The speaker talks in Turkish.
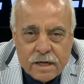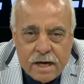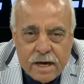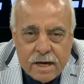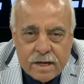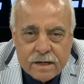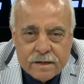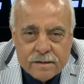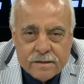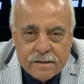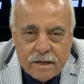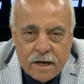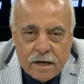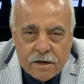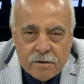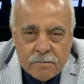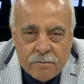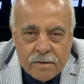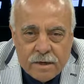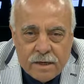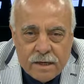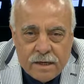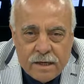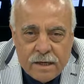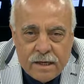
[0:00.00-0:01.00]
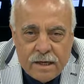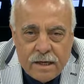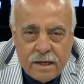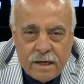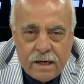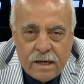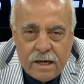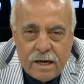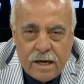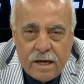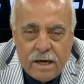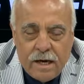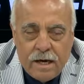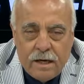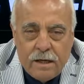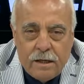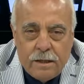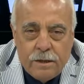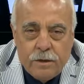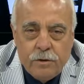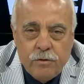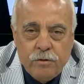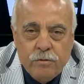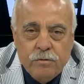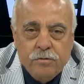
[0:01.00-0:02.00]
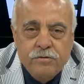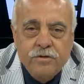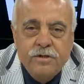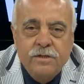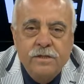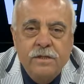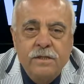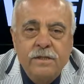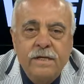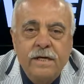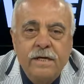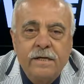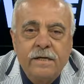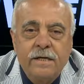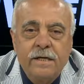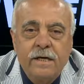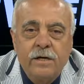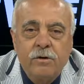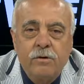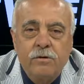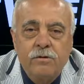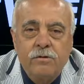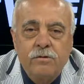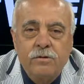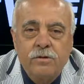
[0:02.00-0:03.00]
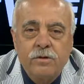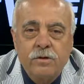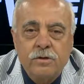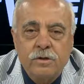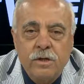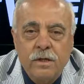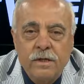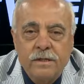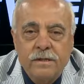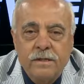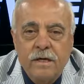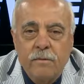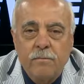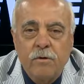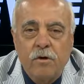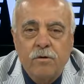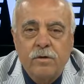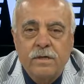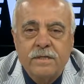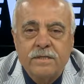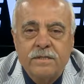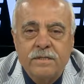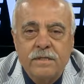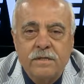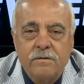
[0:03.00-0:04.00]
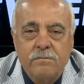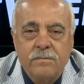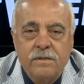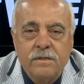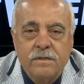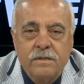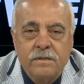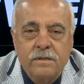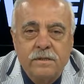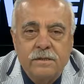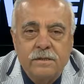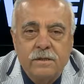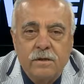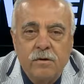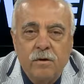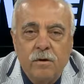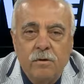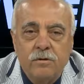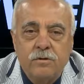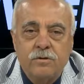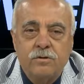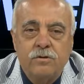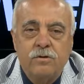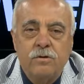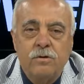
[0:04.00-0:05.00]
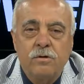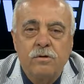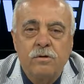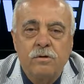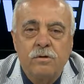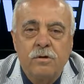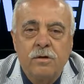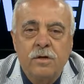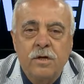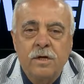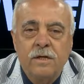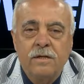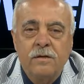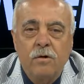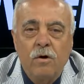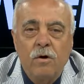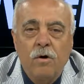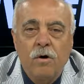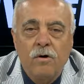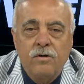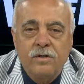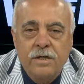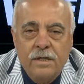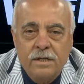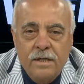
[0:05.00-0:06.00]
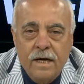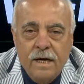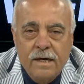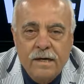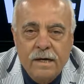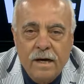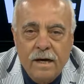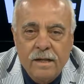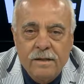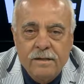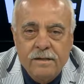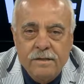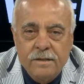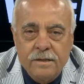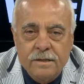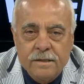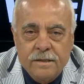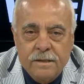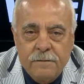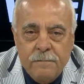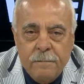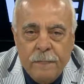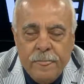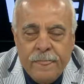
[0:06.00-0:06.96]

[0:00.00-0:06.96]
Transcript: Her darbe 50-100 yıl geriye götürür, demokrasiyi bitirir, özgürlüğü ortadan kaldırır.